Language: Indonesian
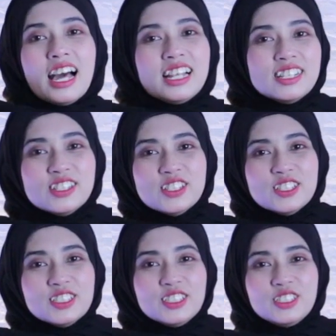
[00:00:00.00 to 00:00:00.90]

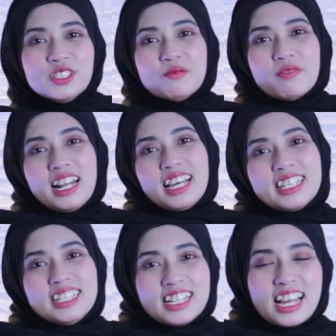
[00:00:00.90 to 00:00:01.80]
Halo, jumpa
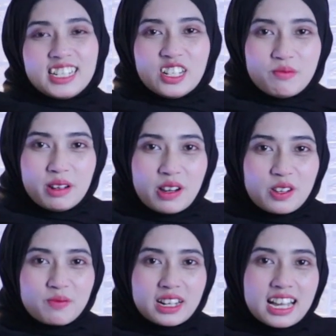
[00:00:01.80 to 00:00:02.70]
lagi dengan Nobel
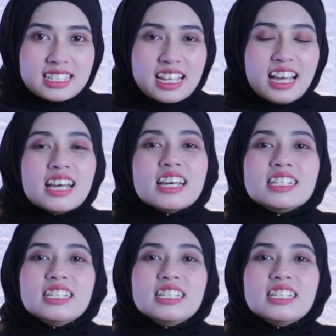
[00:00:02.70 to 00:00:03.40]
Bangun Perkasa,